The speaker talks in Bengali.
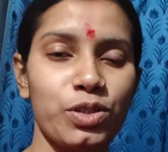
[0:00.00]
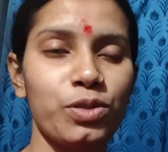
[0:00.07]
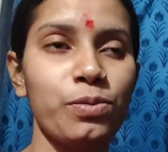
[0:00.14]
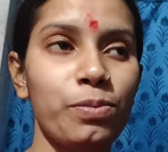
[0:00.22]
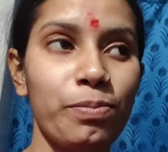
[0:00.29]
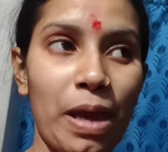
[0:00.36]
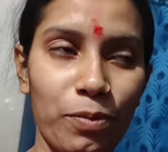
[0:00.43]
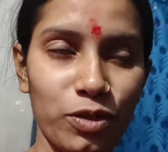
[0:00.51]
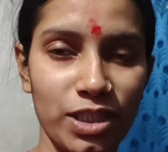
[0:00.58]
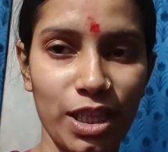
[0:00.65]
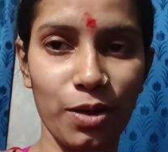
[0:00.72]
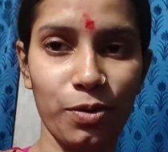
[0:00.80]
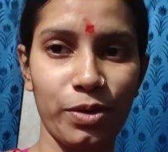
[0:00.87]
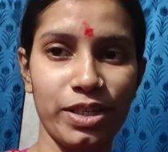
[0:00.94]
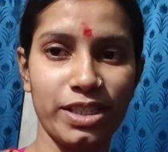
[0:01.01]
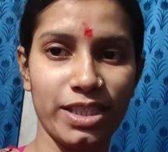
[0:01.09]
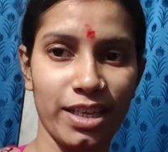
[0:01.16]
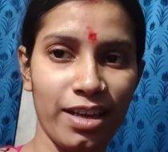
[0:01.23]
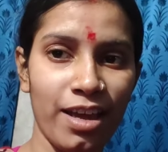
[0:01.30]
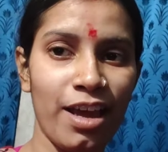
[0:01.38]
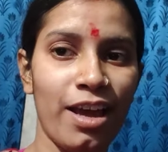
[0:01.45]
কিছু ব্যবস্থাও
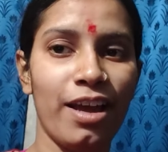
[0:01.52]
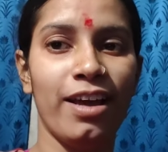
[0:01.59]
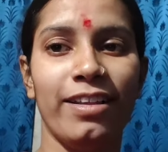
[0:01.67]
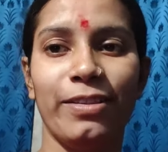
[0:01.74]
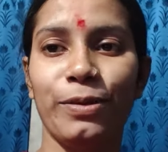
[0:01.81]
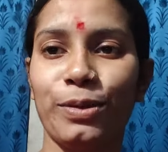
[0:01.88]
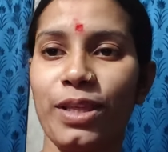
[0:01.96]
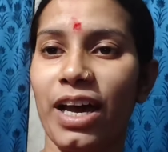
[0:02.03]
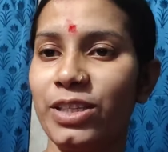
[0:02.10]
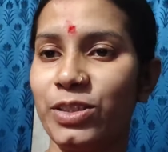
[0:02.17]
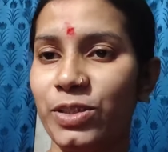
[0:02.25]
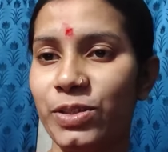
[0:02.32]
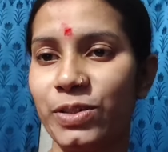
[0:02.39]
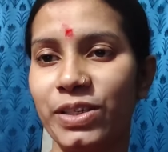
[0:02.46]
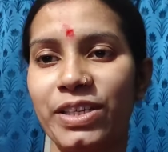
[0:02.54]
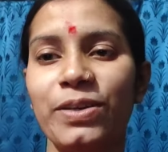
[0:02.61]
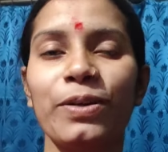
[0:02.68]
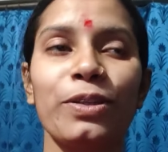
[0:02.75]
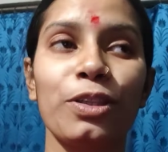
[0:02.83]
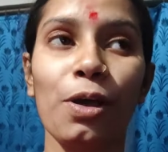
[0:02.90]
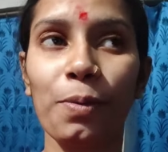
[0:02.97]
রয়েছে তো তার জন্য কি
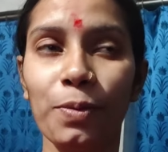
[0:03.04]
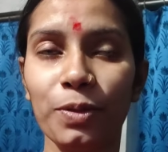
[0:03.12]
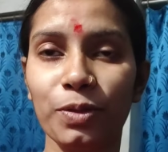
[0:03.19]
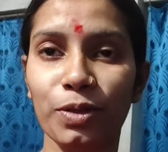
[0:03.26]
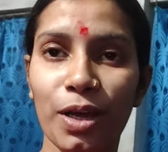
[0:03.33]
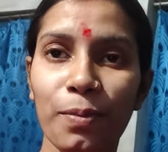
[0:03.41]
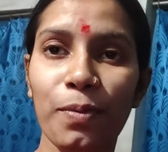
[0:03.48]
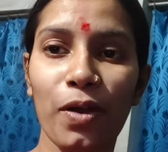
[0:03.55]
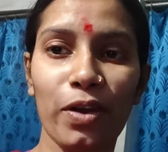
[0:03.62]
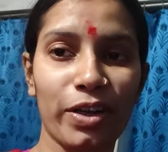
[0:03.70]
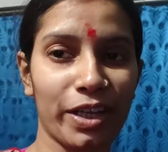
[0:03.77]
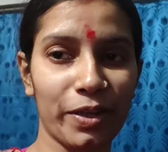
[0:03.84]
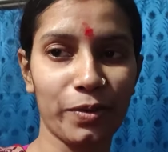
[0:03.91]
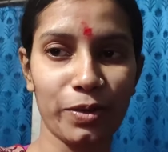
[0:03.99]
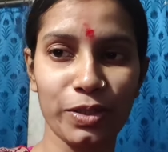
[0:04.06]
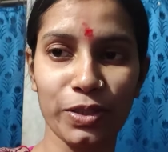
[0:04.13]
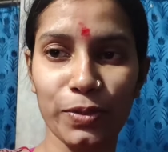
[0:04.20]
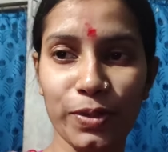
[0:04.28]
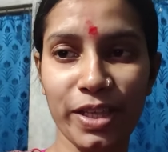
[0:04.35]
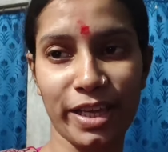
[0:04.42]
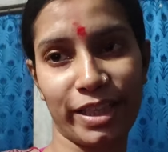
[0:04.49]
করতে হবে বন্ধুরা ব্লগটাকে
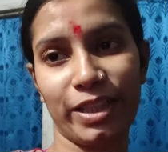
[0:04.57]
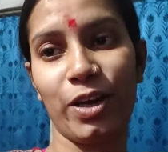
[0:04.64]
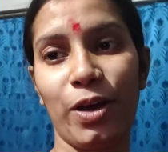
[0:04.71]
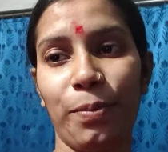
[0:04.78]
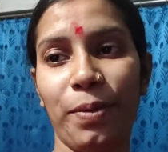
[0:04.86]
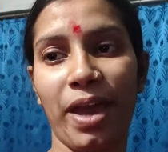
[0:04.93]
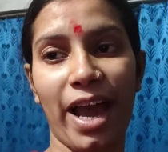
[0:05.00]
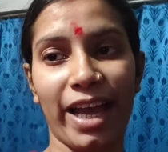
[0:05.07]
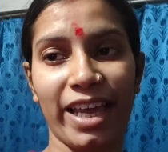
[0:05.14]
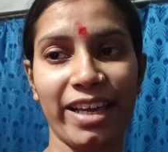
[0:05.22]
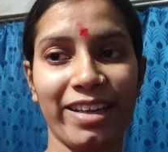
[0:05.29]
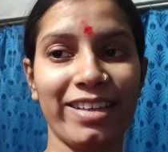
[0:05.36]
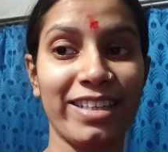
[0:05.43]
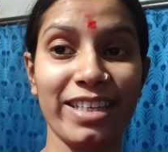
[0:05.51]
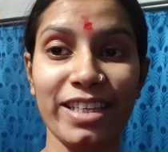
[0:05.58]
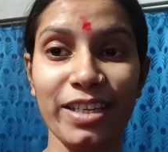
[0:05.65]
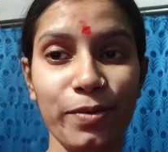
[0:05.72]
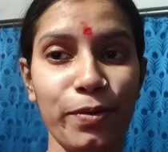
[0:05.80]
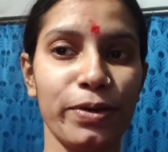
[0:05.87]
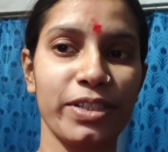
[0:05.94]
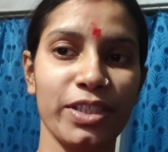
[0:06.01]
কন্টিনিউ দেখতে হবে আগে আগে কি কি
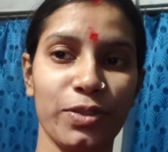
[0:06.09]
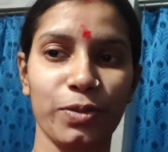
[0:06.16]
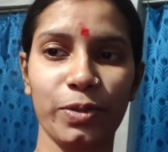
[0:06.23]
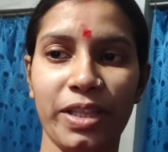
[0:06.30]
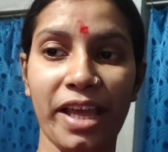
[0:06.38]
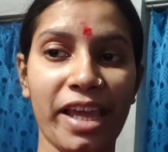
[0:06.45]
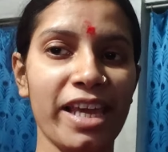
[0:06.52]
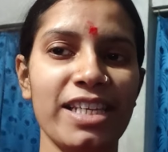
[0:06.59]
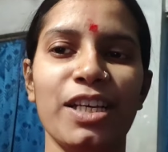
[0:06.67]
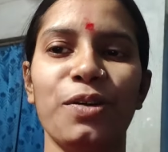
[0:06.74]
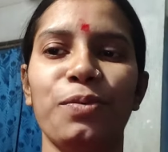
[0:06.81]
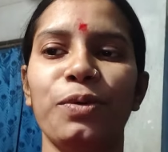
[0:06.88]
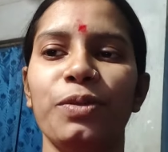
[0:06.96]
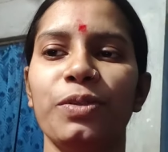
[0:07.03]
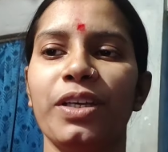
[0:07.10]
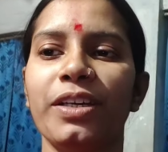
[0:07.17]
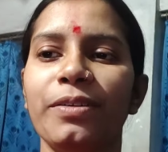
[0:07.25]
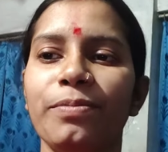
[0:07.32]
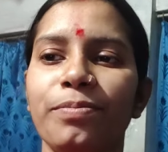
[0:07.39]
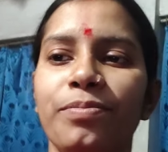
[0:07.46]
ঘুরছে শুধু দেখেই যাও বন্ধুরা